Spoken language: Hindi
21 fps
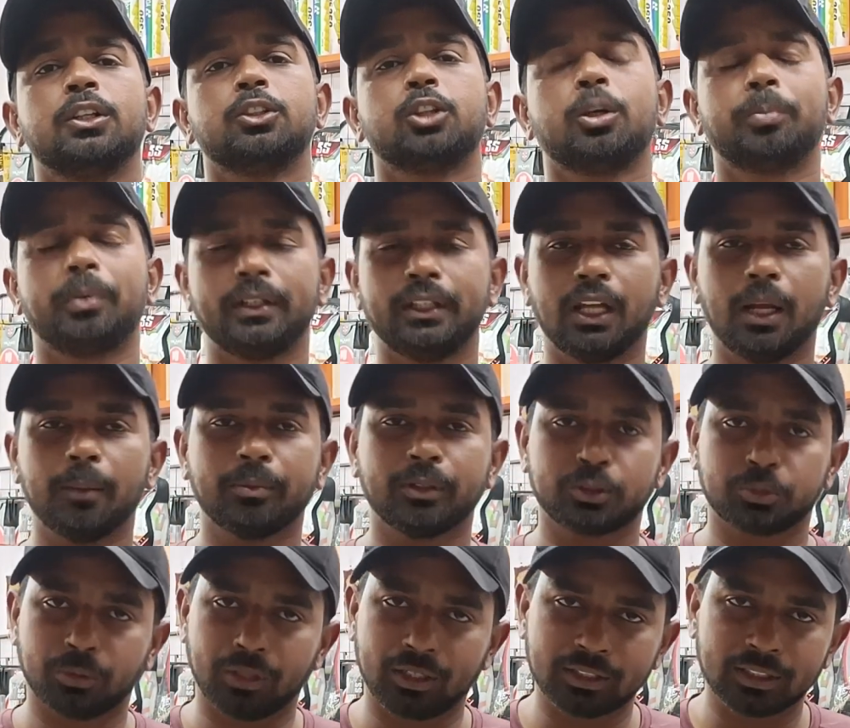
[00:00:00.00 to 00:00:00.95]
तो आप आइए
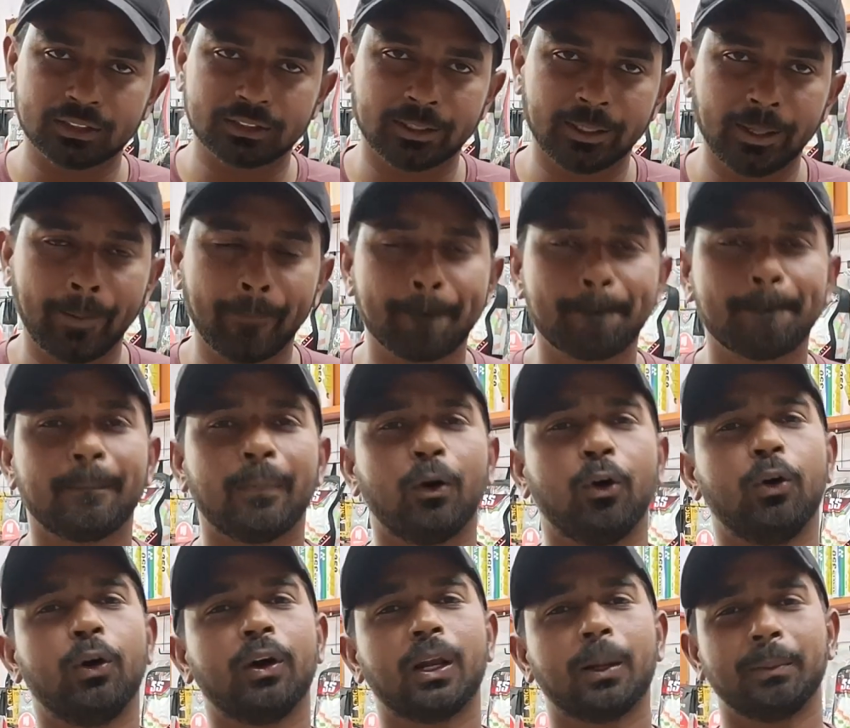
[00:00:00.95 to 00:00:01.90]
आपका स्वागत है
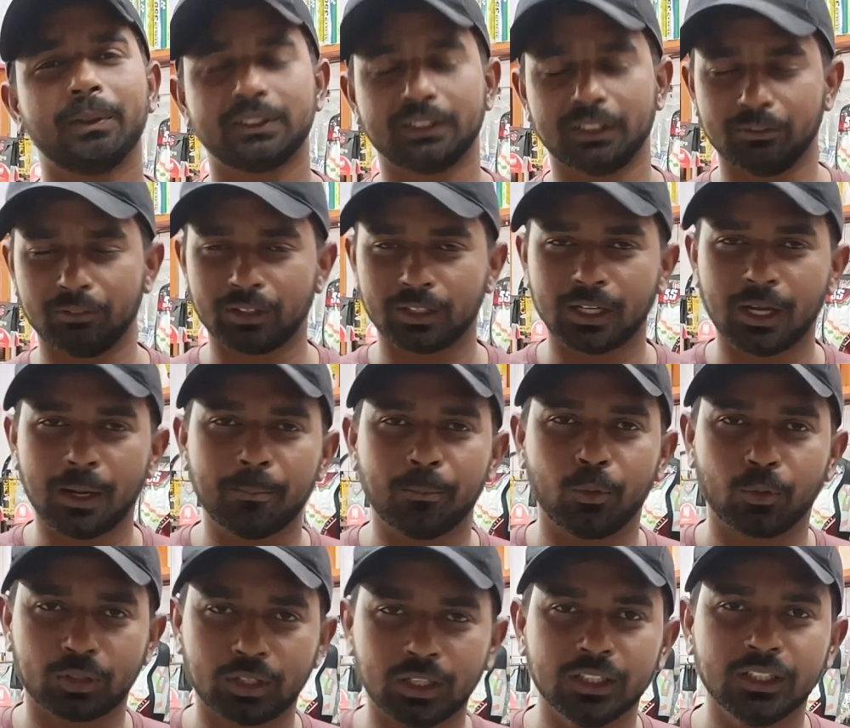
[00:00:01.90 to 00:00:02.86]
और हमें सेवा का
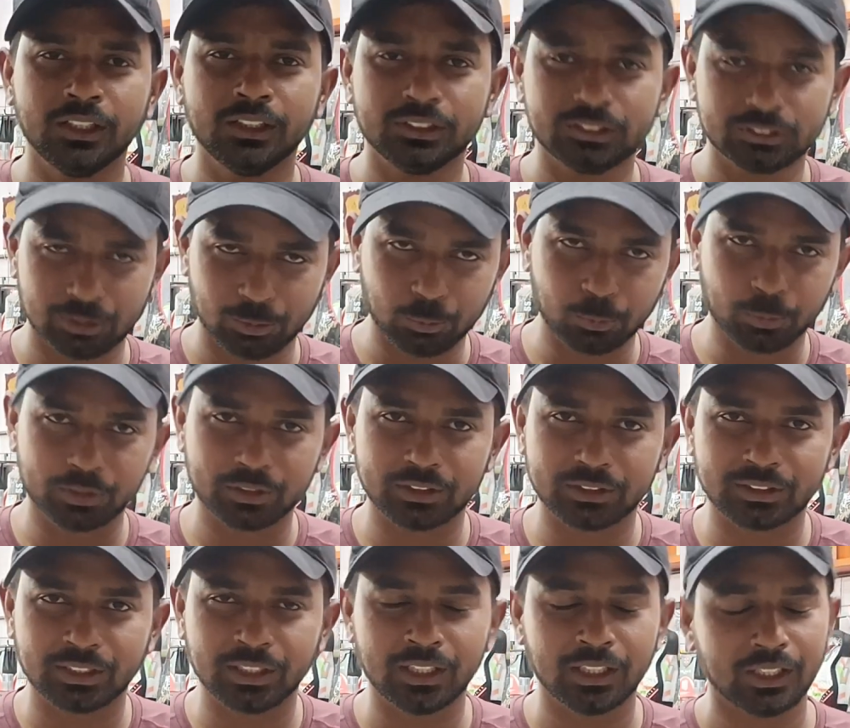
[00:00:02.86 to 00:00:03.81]
मौका ज़रूर
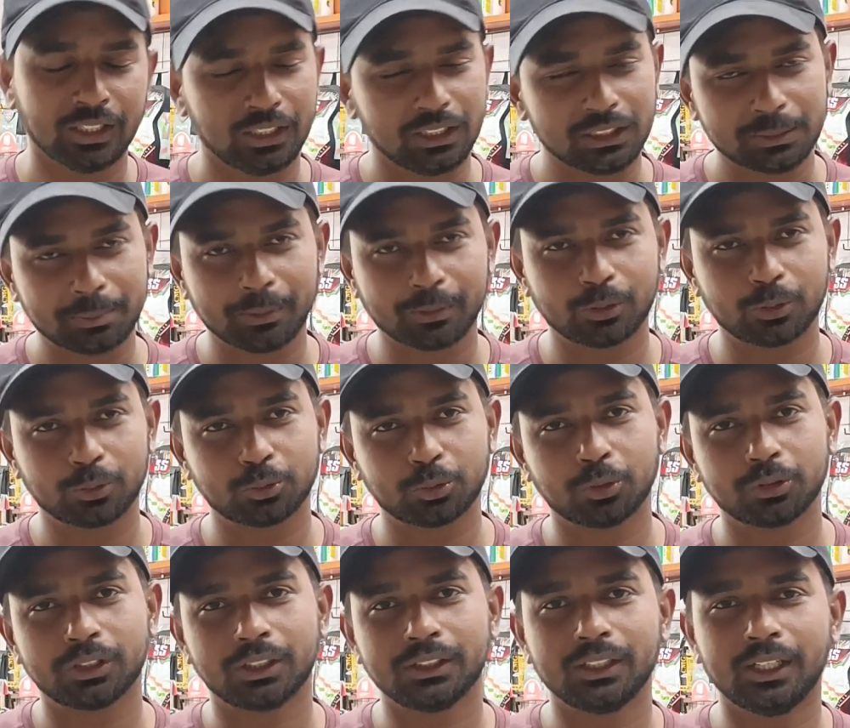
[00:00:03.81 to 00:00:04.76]
दीजिए इसमें से
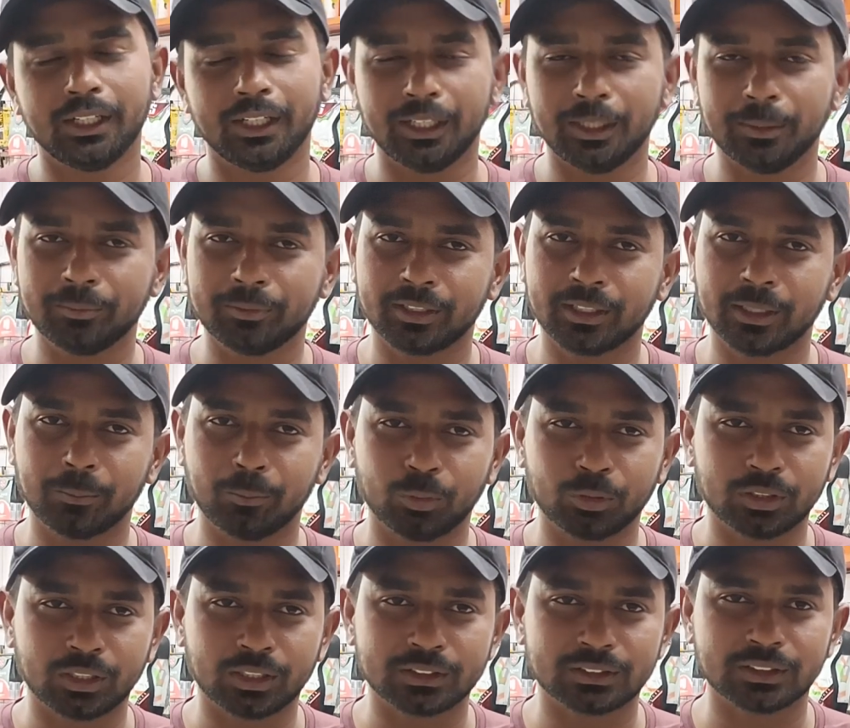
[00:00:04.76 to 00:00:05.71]
जो चाहिए डीएम करके
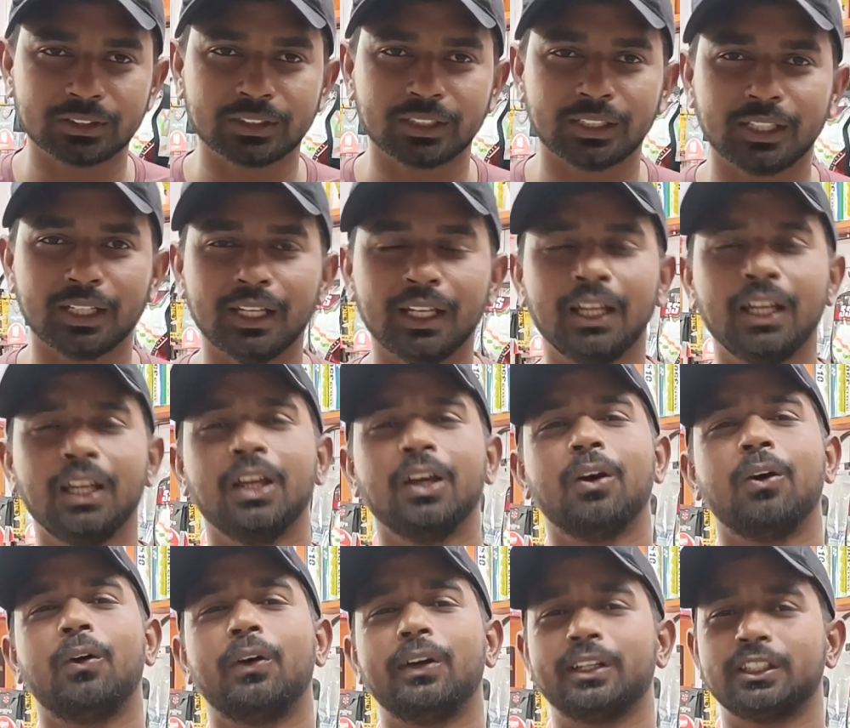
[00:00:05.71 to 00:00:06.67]
बुक कर सकते हैं
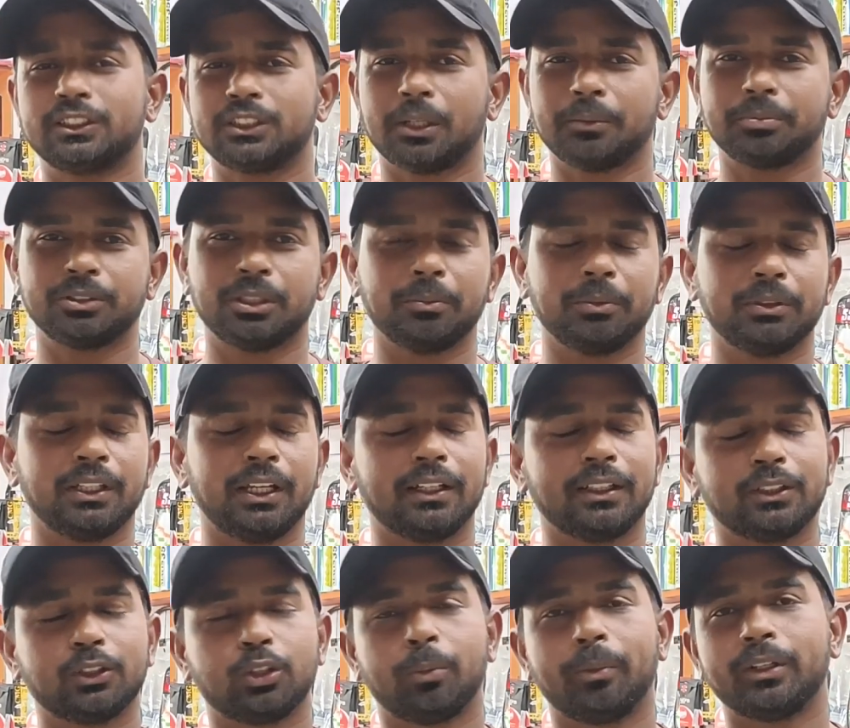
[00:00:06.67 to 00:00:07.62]
और डिस्क्रिप्शन में
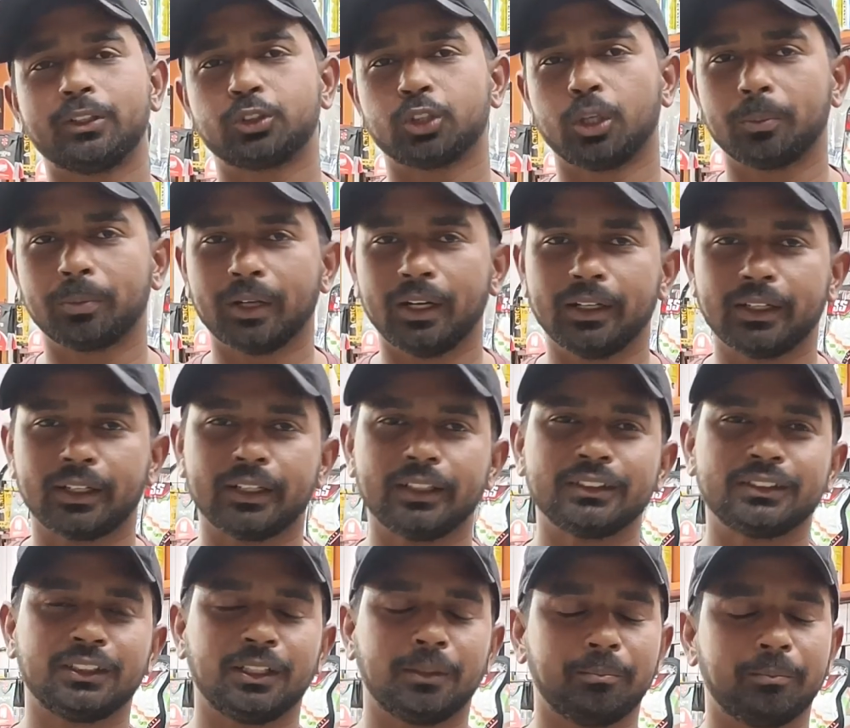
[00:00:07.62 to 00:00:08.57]
जाएंगे तो हमारी शॉप का
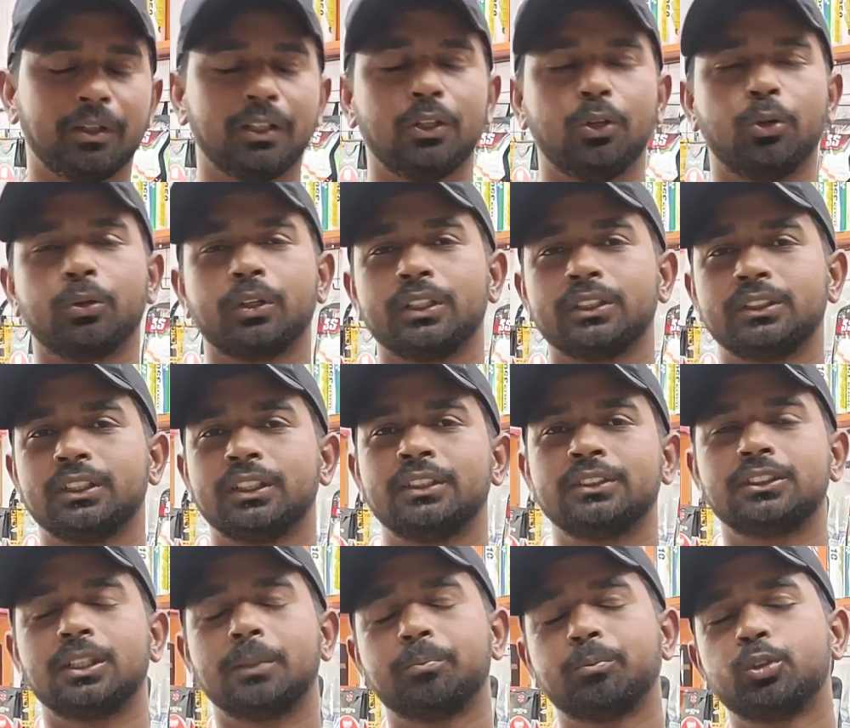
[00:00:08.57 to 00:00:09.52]
एड्रेस नंबर
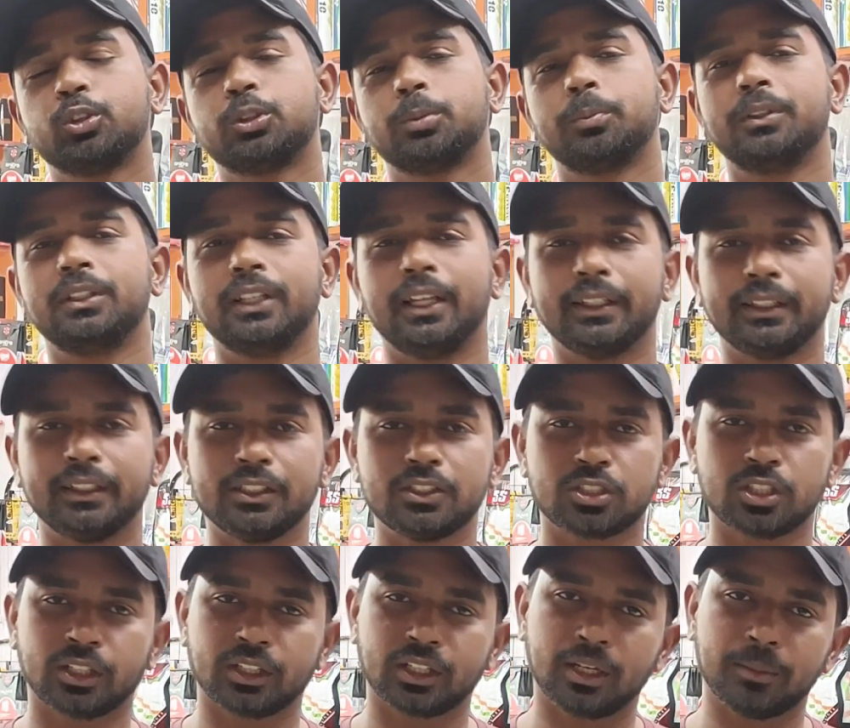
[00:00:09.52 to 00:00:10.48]
लोकेशन सब कुछ मिल जाएगी
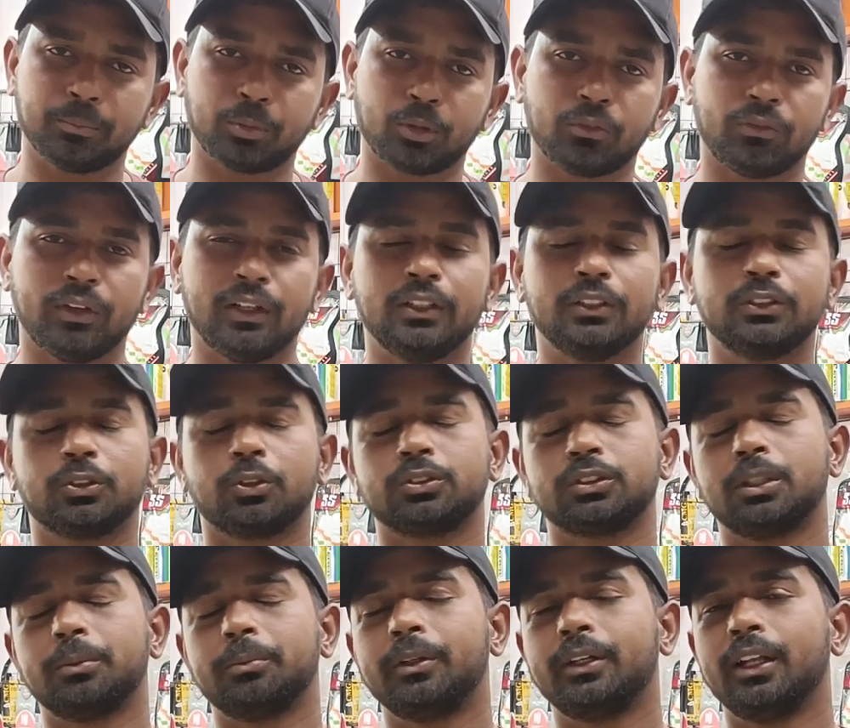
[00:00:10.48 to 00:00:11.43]
इंस्टाग्राम प्रोफाइल
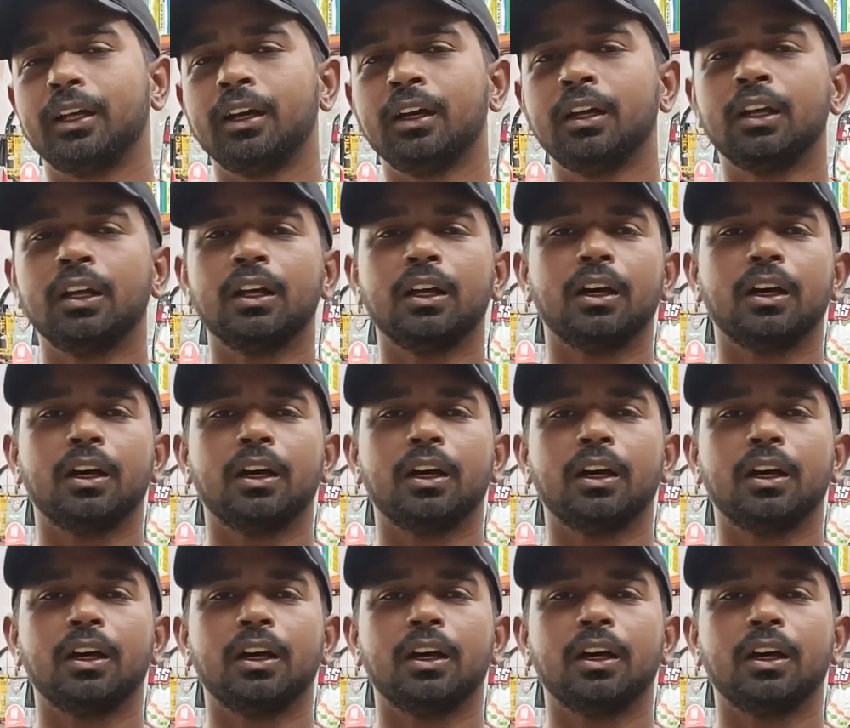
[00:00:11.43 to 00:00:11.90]
सोशल मीडिया